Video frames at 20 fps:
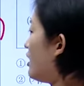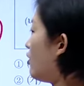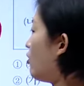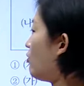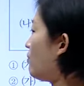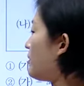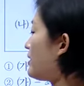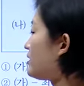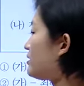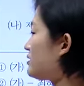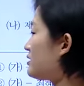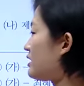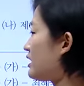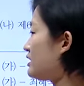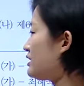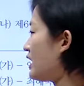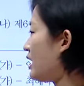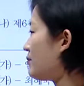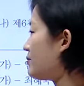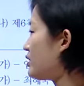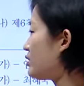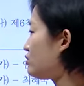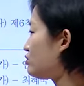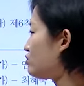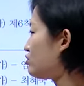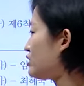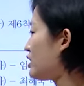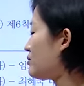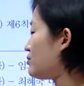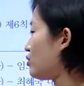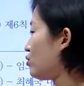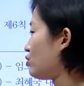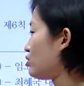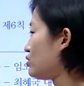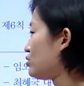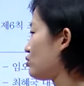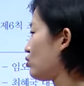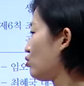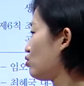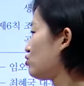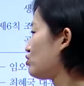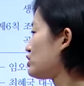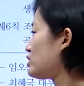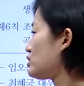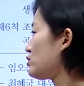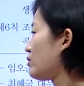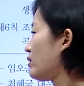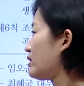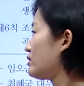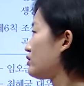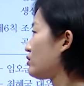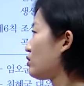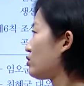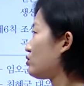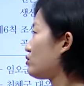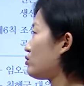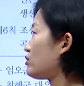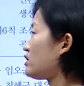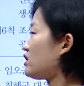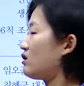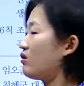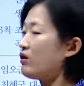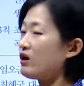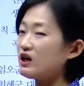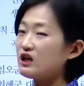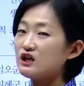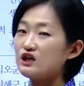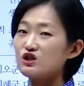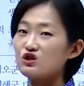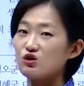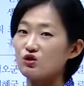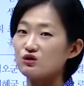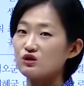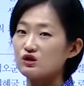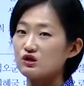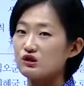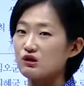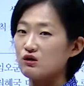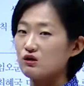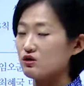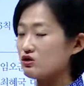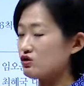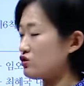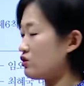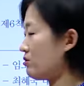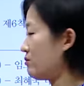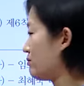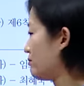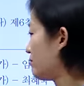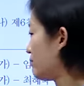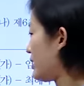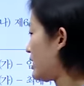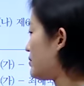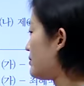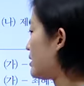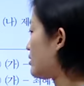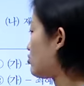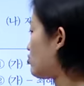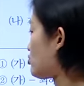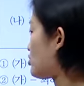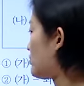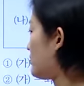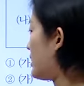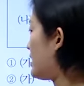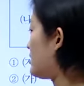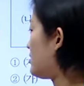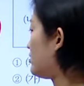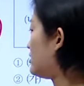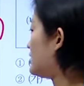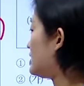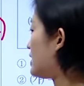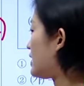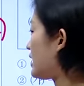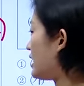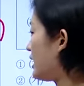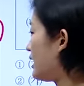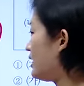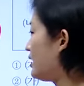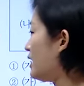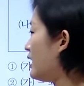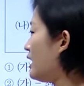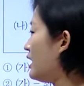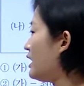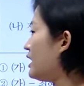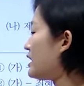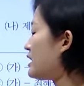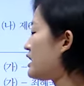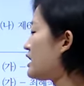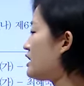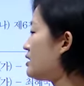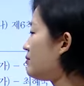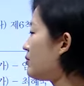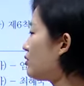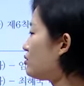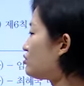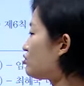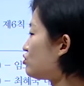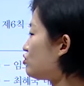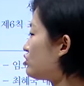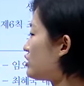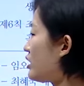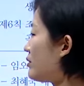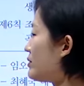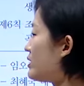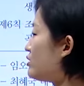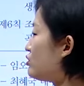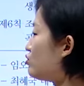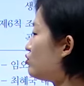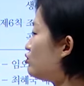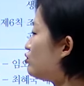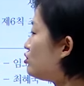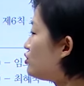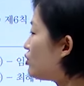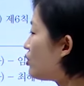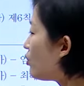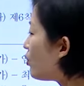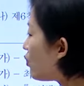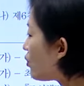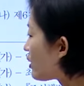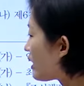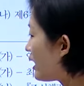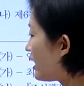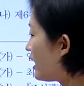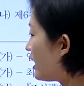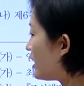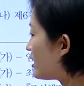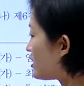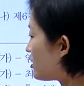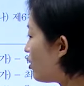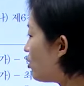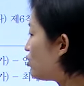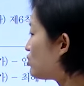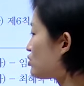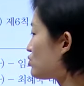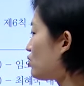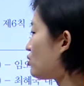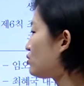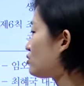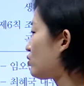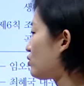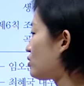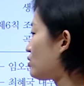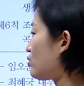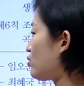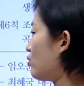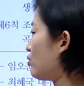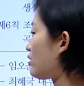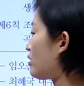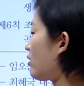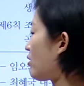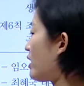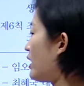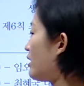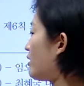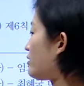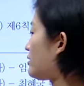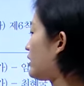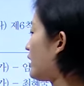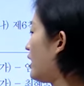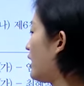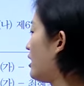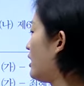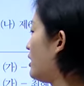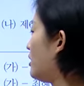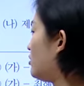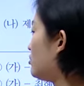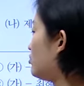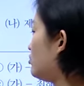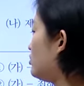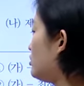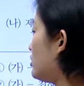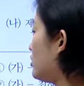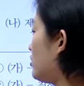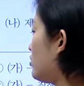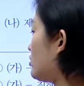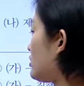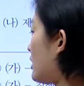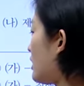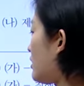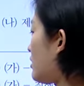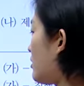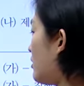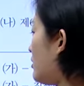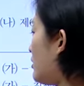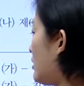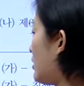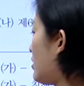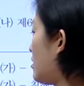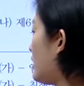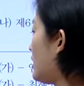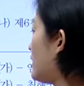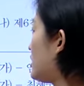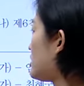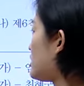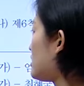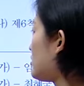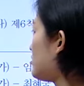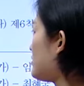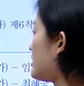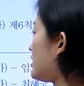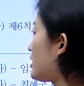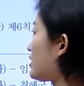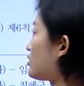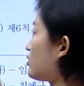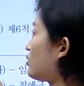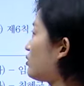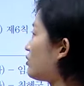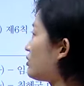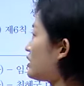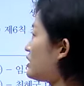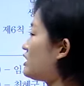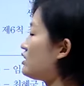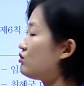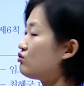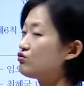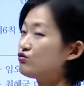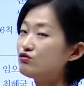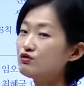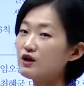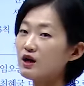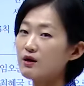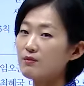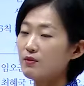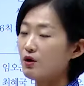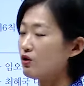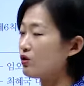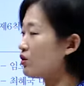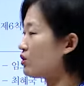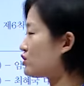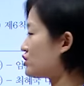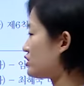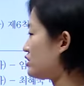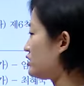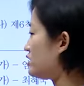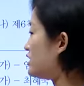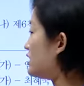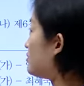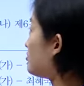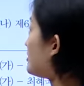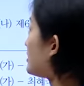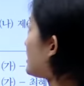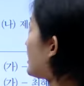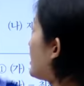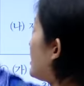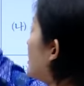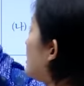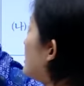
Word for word: 오페르트가 남영군의 묘를 도굴 시도하는 것도 이거의 이전이죠. 천팔백육십팔 년이니까. 일본 군함인 운요호가 영종도를 공격하였다. 운요호 사건. 신미양요 이후에 벌어지는 일입니다.